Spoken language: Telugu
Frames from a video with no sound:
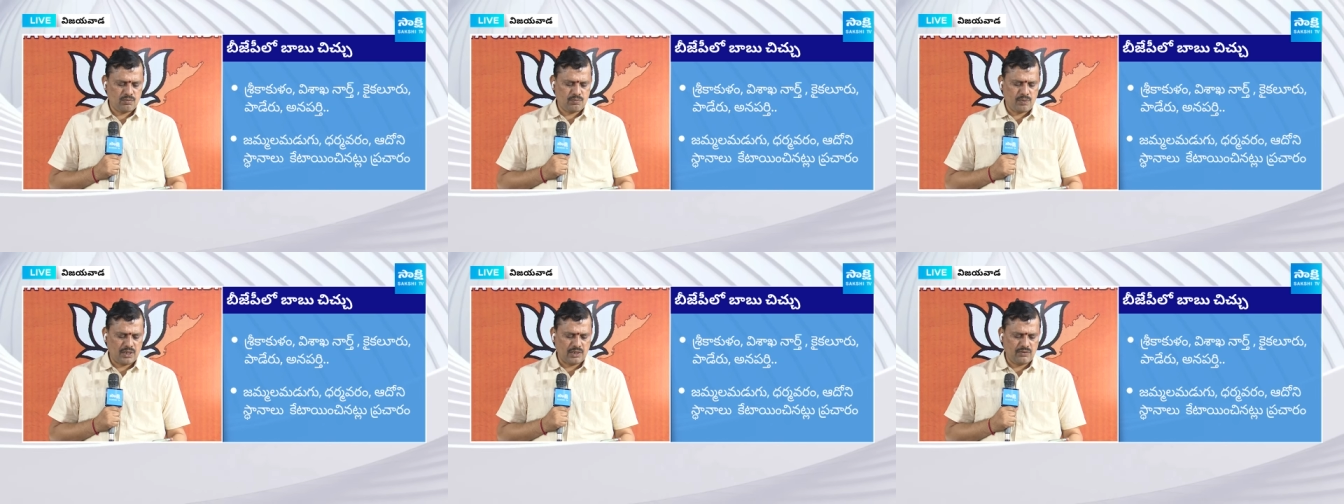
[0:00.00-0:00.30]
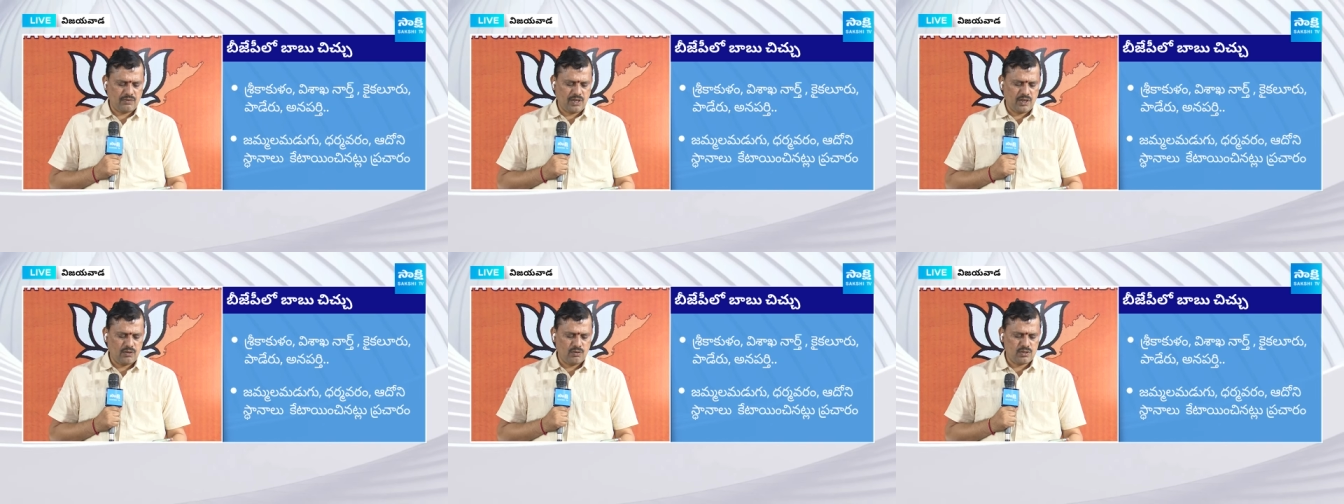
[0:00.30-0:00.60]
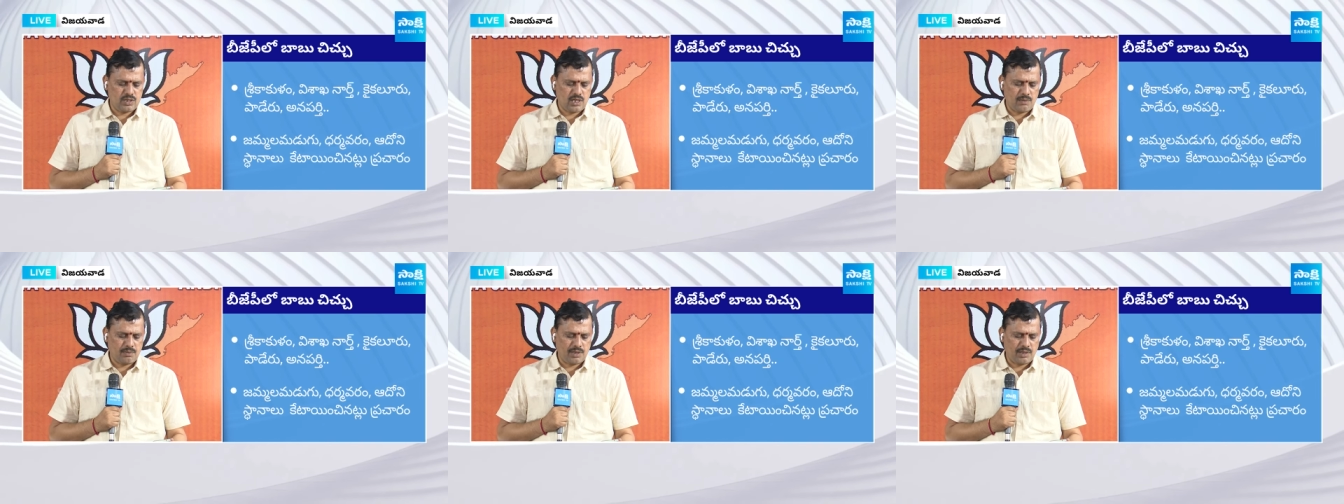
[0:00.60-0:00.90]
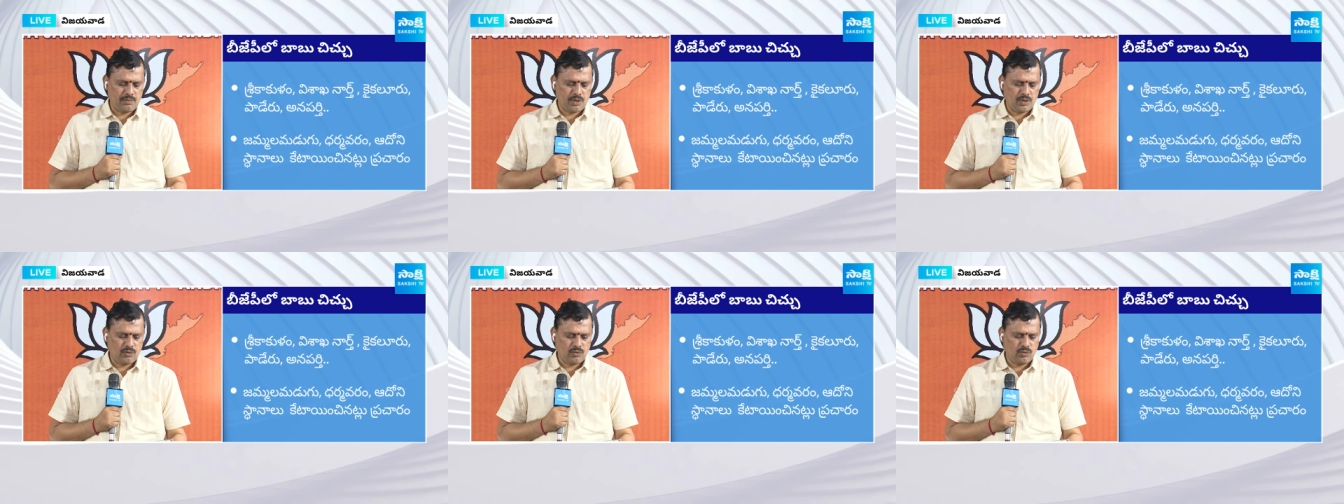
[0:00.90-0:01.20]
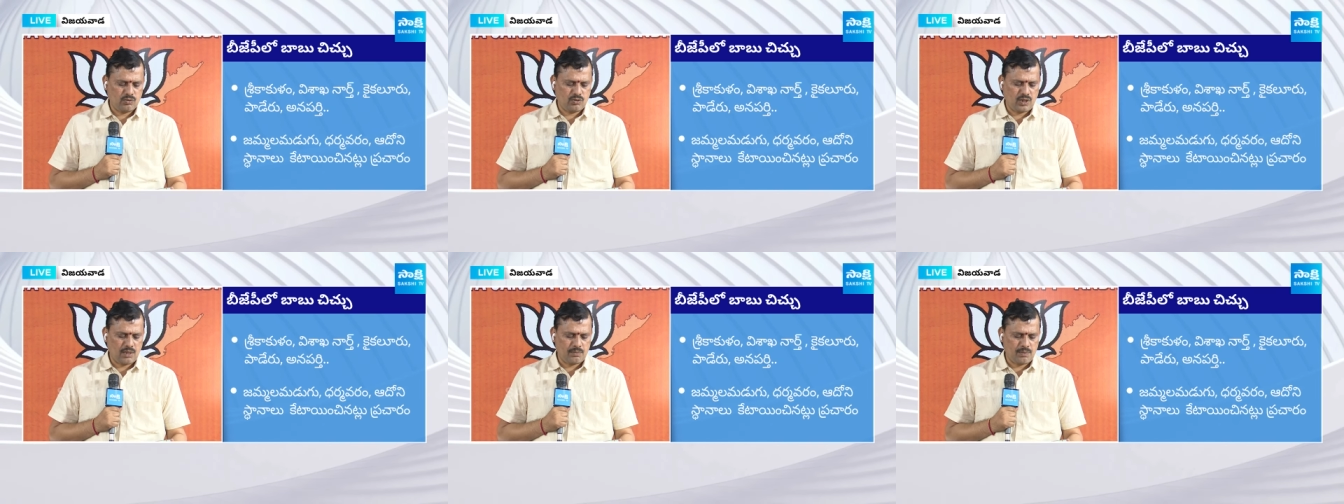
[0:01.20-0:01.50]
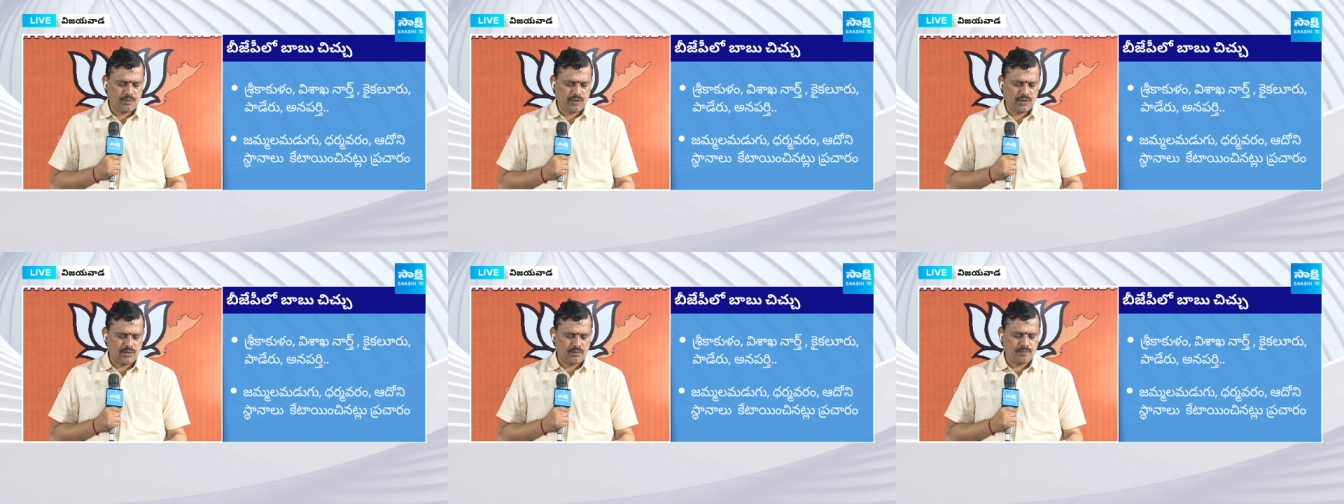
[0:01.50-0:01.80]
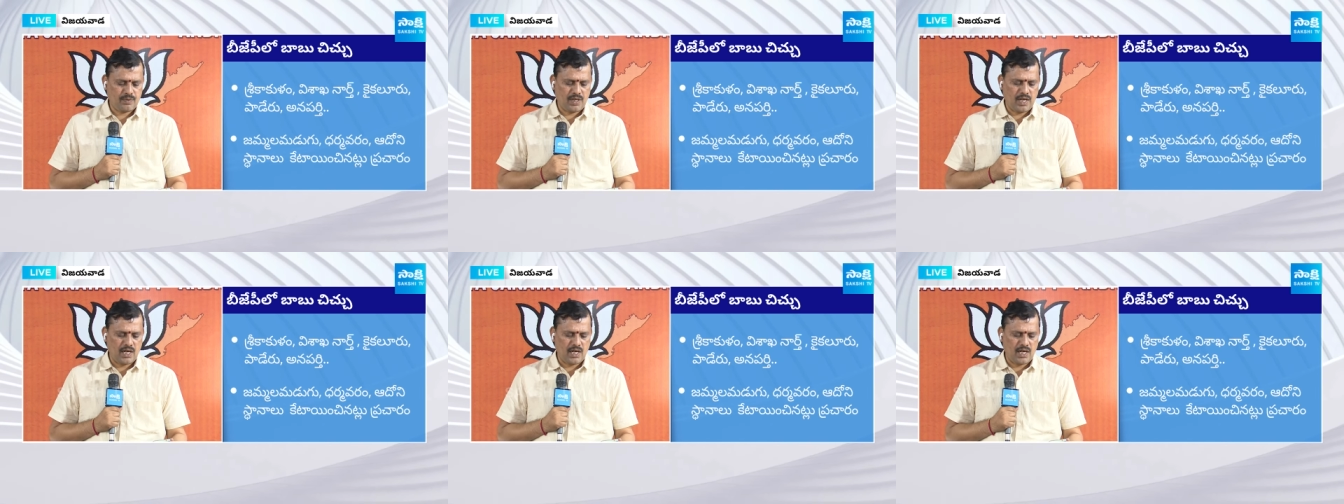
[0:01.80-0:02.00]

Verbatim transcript: బద్వేలు జమ్మలమడుగు ధర్మవరం